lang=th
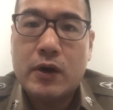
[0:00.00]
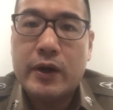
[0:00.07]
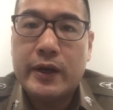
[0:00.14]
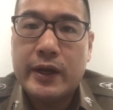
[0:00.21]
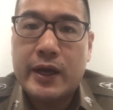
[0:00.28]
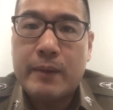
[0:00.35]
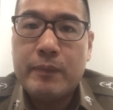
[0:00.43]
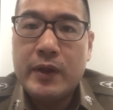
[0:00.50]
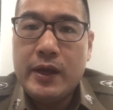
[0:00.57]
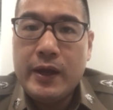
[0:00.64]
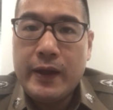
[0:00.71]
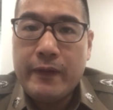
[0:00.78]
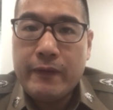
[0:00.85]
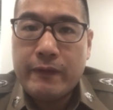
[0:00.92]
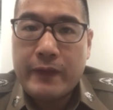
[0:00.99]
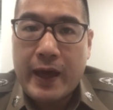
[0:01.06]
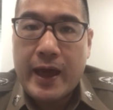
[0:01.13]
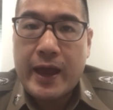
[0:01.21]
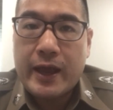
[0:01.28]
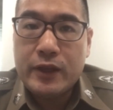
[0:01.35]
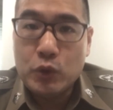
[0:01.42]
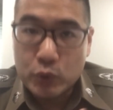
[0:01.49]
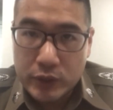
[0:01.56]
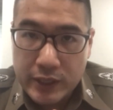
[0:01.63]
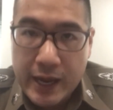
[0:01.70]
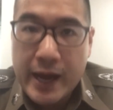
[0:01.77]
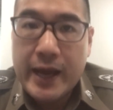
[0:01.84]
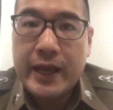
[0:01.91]
จอดนะครับแต่หยุด
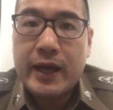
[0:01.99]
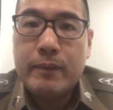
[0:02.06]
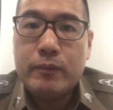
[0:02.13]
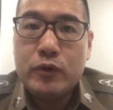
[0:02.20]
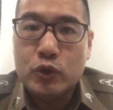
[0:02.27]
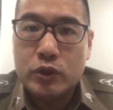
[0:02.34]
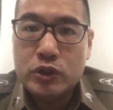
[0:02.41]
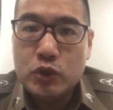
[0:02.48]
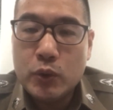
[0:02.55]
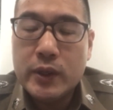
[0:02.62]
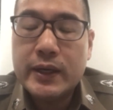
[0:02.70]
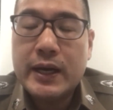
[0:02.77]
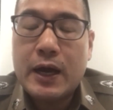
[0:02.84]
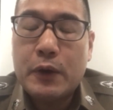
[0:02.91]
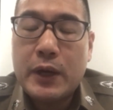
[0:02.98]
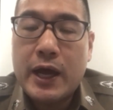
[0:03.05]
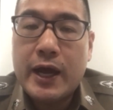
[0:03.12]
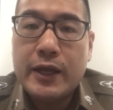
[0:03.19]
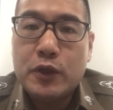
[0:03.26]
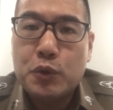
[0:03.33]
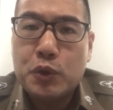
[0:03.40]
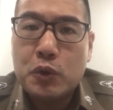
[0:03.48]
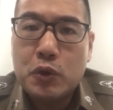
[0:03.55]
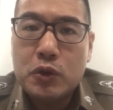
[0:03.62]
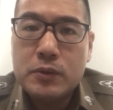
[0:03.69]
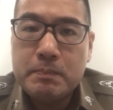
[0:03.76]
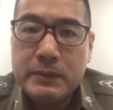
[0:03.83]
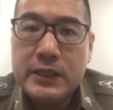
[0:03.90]
ได้ครับหยุดชั่วคราวได้หยุด
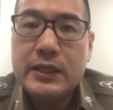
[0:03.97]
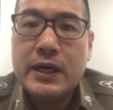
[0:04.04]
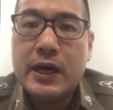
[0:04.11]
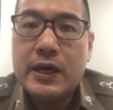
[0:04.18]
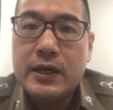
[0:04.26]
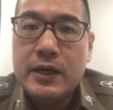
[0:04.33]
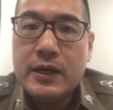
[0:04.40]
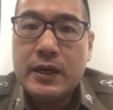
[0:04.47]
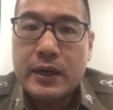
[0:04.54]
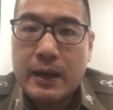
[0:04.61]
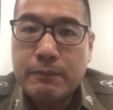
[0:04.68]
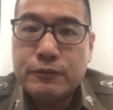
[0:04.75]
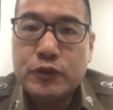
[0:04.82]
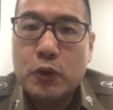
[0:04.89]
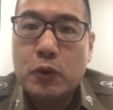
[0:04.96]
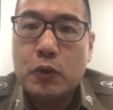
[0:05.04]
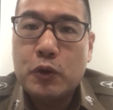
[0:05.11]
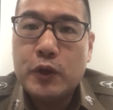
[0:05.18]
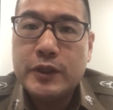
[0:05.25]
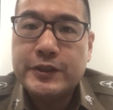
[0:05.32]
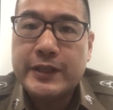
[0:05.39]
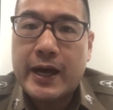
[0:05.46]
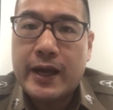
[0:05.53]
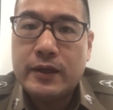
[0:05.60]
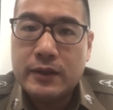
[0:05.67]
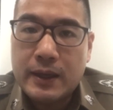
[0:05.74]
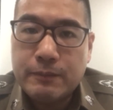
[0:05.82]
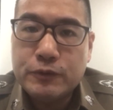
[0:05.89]
เพื่อรับส่งคนโดยสาร
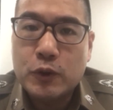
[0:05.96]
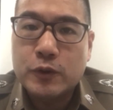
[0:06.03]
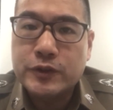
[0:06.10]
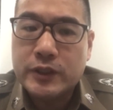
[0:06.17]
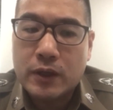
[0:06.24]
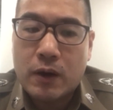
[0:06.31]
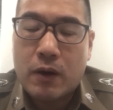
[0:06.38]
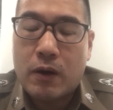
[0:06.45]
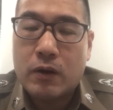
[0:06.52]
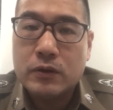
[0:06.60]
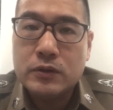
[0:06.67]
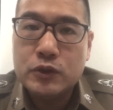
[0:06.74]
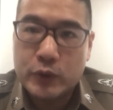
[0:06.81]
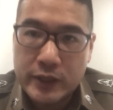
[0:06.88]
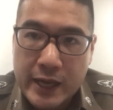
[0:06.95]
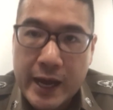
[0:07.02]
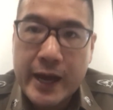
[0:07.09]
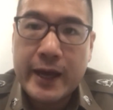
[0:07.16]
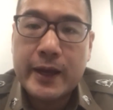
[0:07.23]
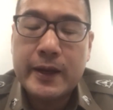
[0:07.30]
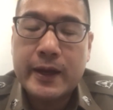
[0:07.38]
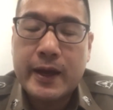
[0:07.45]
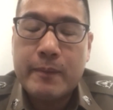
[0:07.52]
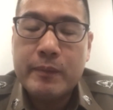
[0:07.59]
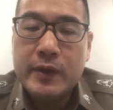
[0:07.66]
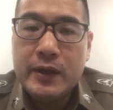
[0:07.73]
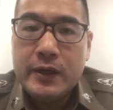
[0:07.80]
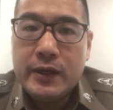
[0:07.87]
หรือรับส่งสินของหยุดได้นะครับ
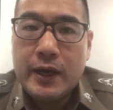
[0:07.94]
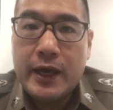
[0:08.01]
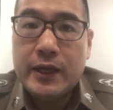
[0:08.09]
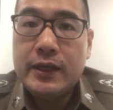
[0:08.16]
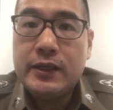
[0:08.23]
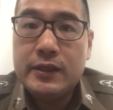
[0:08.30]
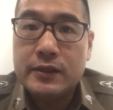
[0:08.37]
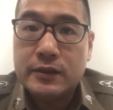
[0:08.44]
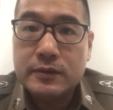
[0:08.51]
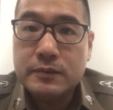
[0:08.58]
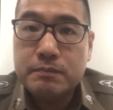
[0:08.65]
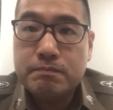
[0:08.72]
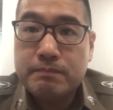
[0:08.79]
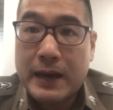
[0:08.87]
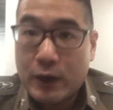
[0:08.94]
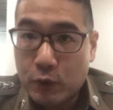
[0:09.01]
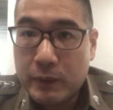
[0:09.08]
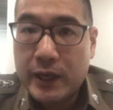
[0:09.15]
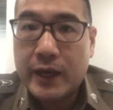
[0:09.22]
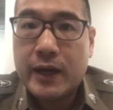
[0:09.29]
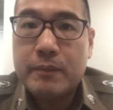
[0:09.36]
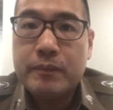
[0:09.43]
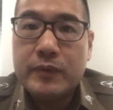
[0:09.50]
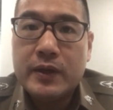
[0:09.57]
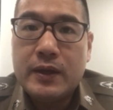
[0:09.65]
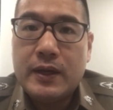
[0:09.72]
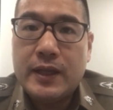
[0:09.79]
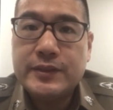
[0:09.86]
ให้คิดถึงป้ายรถเมย์ครับ
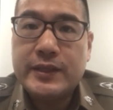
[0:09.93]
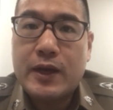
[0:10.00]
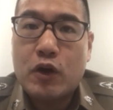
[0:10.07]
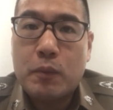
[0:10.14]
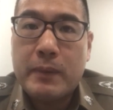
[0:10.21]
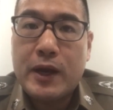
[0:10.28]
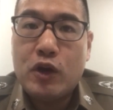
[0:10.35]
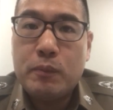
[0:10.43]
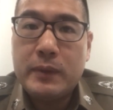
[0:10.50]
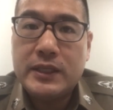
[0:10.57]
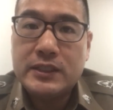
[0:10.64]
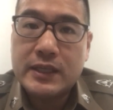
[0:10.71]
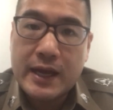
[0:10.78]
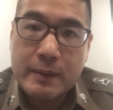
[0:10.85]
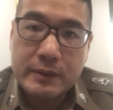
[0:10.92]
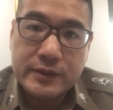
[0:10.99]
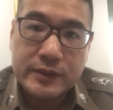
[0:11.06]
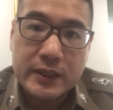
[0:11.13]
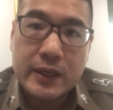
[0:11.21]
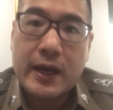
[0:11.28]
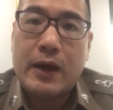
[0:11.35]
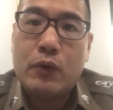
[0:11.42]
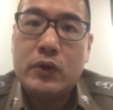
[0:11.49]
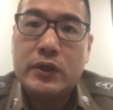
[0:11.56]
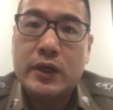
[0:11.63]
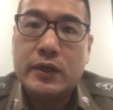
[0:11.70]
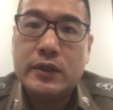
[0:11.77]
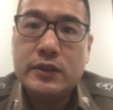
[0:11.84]
ลักษณะของป้ายรถเมย์จะทาเป็นสีขาวเห
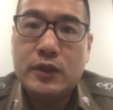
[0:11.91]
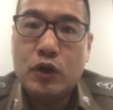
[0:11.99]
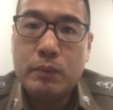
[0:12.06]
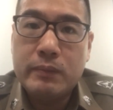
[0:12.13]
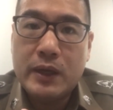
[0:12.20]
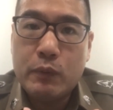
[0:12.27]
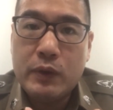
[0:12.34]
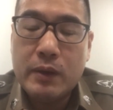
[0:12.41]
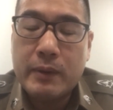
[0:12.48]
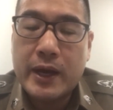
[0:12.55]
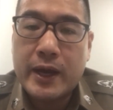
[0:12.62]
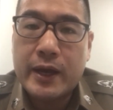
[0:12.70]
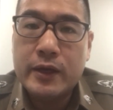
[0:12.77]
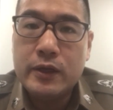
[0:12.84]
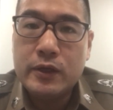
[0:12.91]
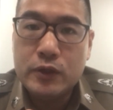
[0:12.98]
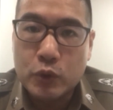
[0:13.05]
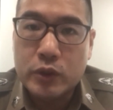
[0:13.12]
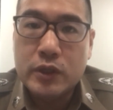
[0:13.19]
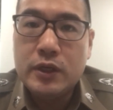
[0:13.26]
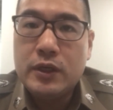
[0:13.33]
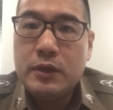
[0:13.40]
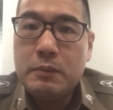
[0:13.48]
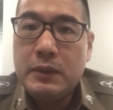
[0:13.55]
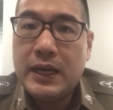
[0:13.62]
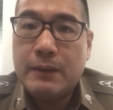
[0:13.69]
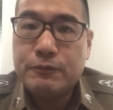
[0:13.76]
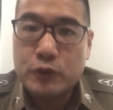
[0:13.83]
ลืองนั่นคือรถเมย์วิ่งมาหยุด
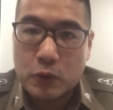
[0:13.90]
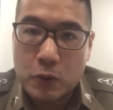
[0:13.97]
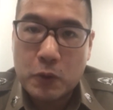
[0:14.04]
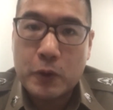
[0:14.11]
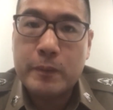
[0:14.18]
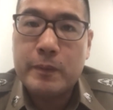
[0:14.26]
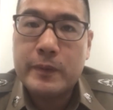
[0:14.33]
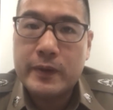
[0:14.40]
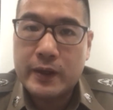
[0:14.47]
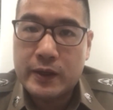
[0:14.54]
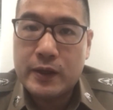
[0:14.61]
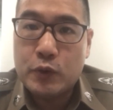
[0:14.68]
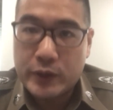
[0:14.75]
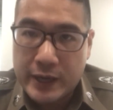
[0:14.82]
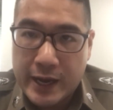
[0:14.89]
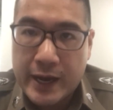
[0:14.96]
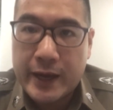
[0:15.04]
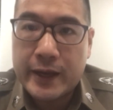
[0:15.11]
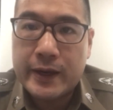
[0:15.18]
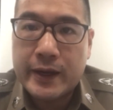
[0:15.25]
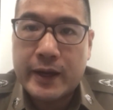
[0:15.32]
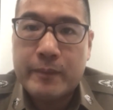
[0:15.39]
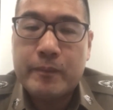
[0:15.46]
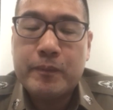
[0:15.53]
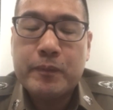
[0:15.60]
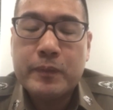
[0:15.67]
พื่อรับส่งคนอย่างนี้หยุดได้นะครับ